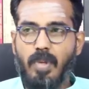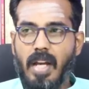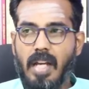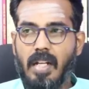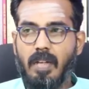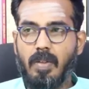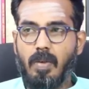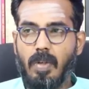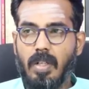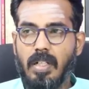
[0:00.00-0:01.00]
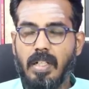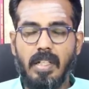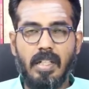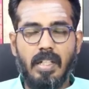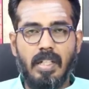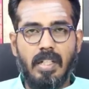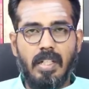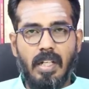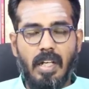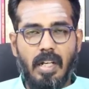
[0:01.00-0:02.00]
முடியாத அளவுக்கு உங்களுக்கு
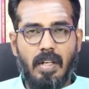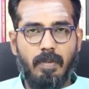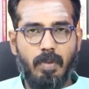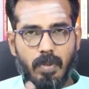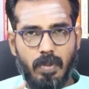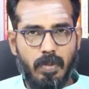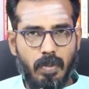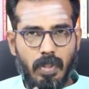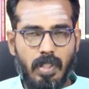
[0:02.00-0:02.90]
ஒரு